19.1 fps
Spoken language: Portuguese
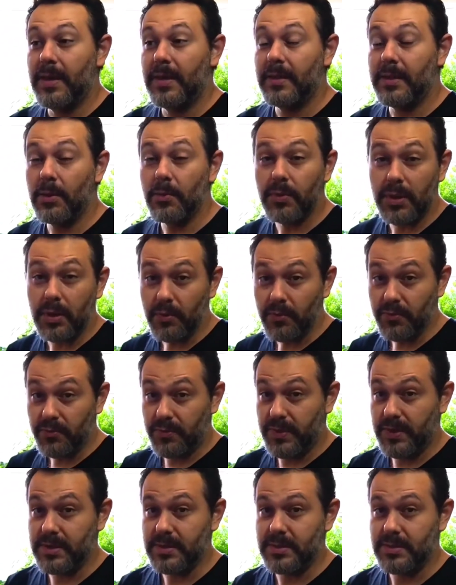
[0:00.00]
Então o que eu
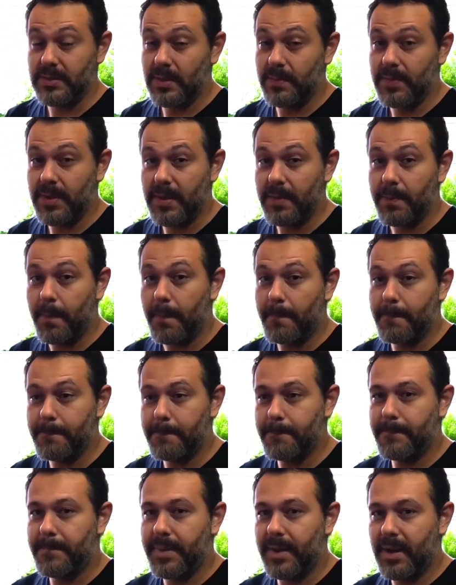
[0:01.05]
fiz também
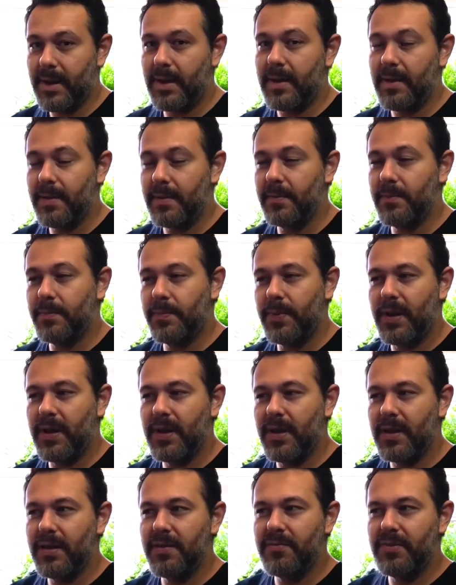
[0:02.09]

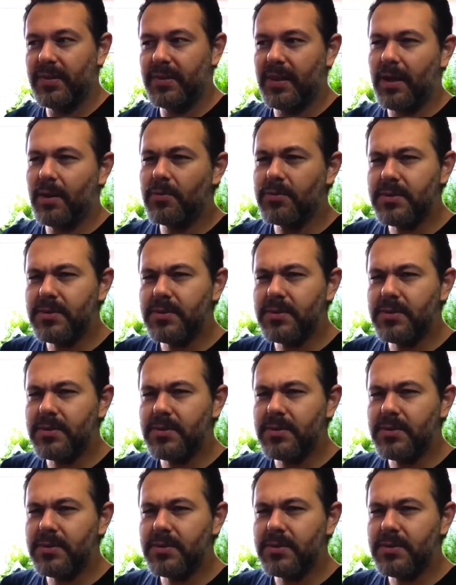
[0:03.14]
para evitar